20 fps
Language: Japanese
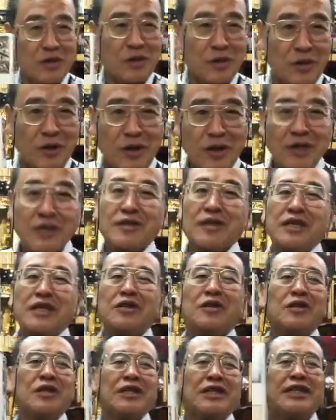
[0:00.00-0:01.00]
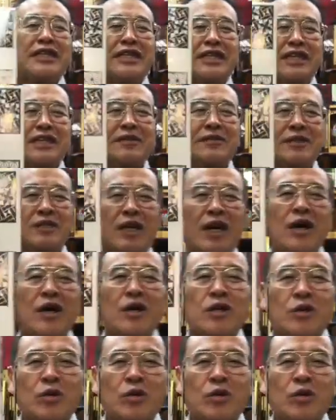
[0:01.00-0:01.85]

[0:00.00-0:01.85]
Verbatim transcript: 色のそれに乗ってきていただきました